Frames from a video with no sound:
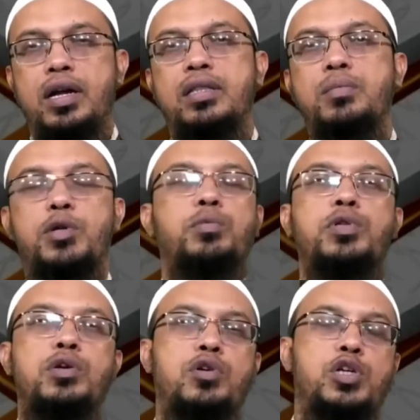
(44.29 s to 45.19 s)
রাতে
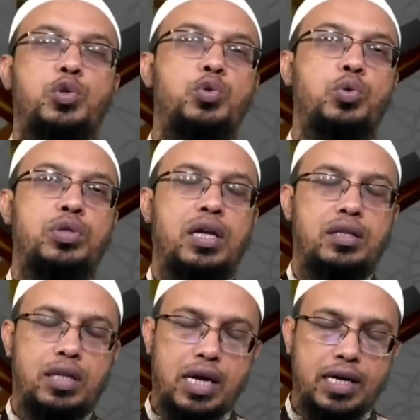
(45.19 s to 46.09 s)
বদবন্দি করার সুযোগ
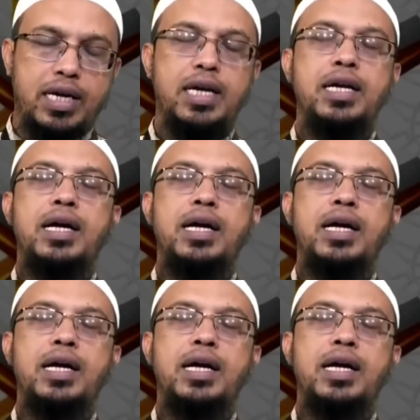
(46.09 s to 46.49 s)
তার থাকে